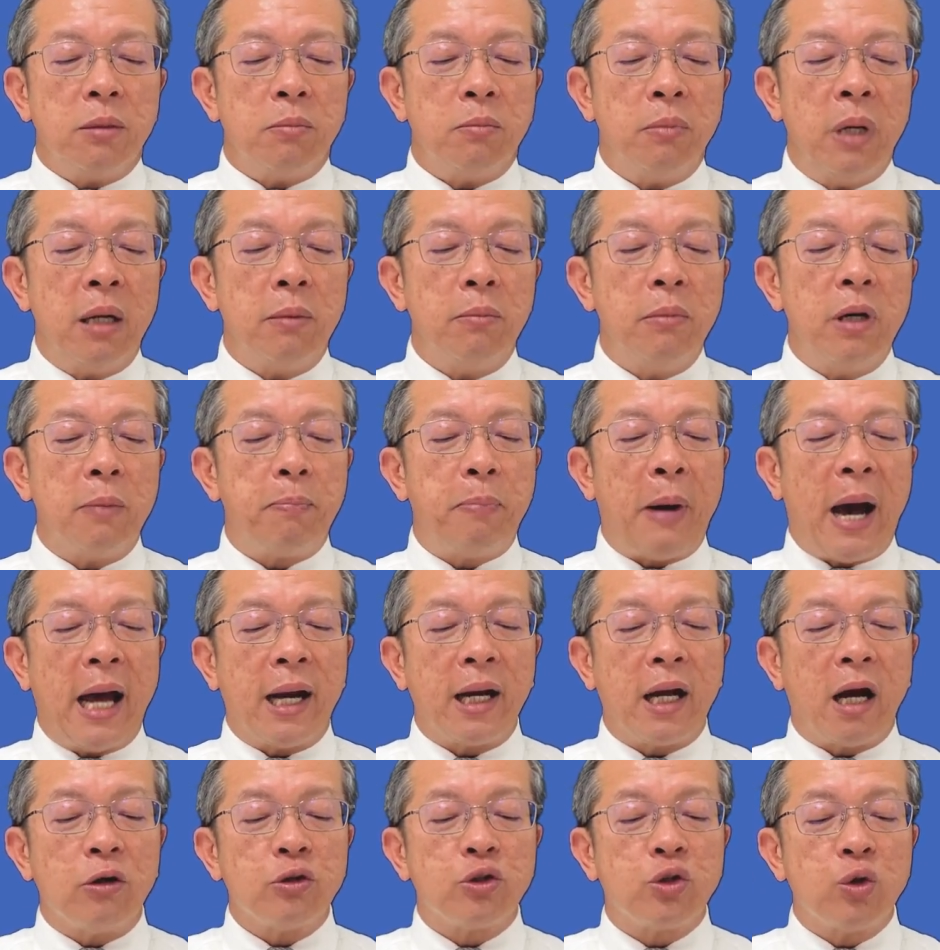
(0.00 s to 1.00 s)
เมื่อเมื่อผ่าน
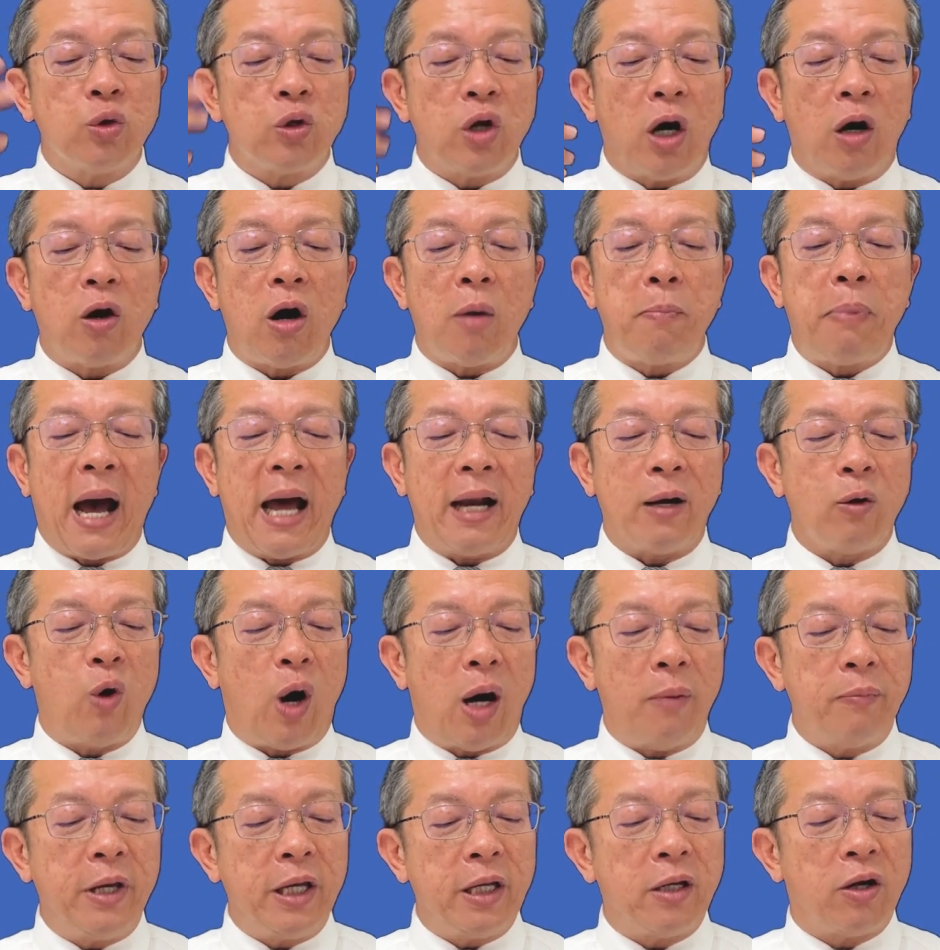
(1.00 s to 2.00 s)
เข้าสู่เราก็ผ่านค
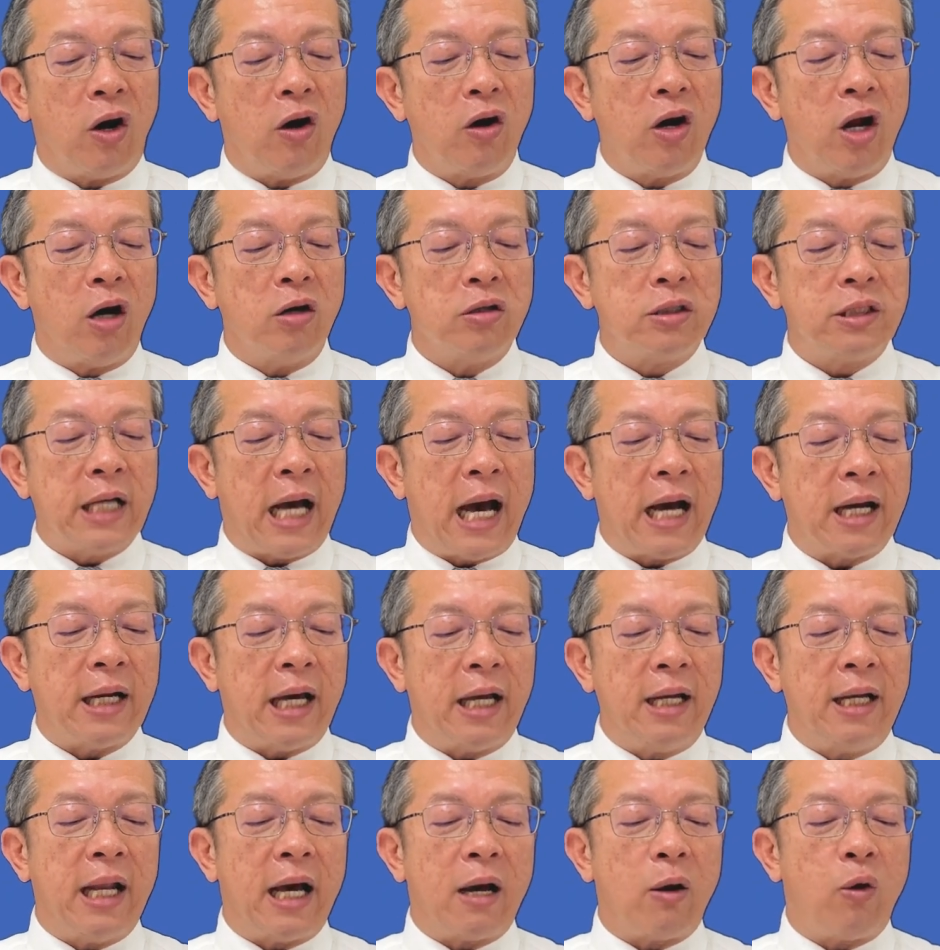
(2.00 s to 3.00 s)
วามคิดของเรา จาก
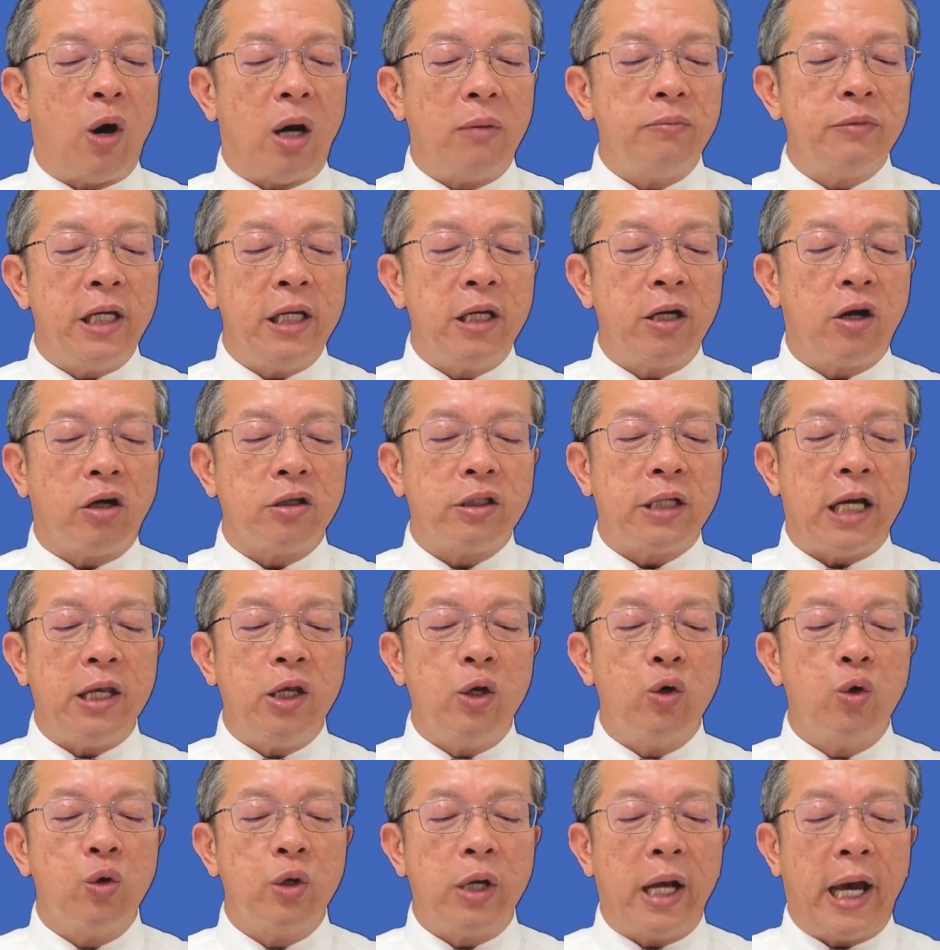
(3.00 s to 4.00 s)
นั้นหลักความจริงก็จะ
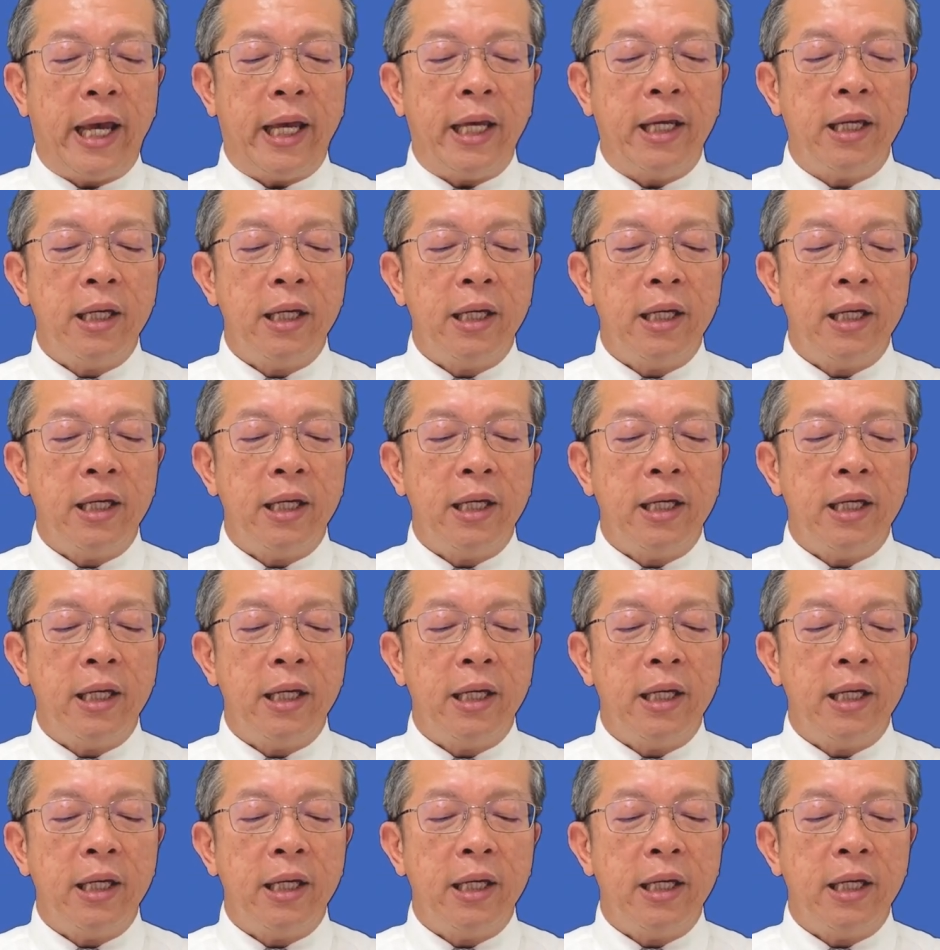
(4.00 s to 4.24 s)
อยู่ใน